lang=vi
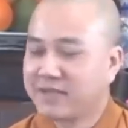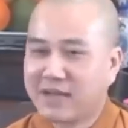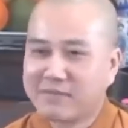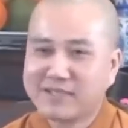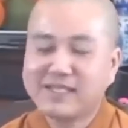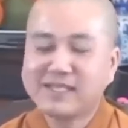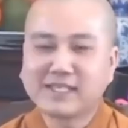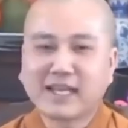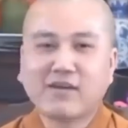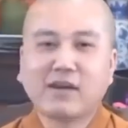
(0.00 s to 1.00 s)
mà thậm chí
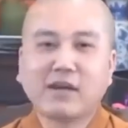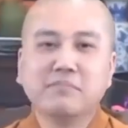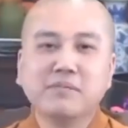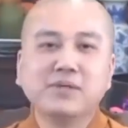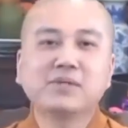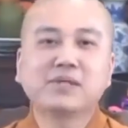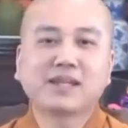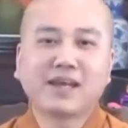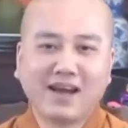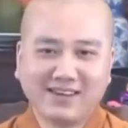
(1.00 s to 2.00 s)
người ta còn lập miếu
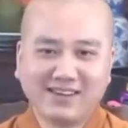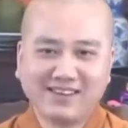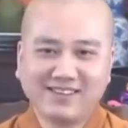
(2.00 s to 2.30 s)
người ta thờ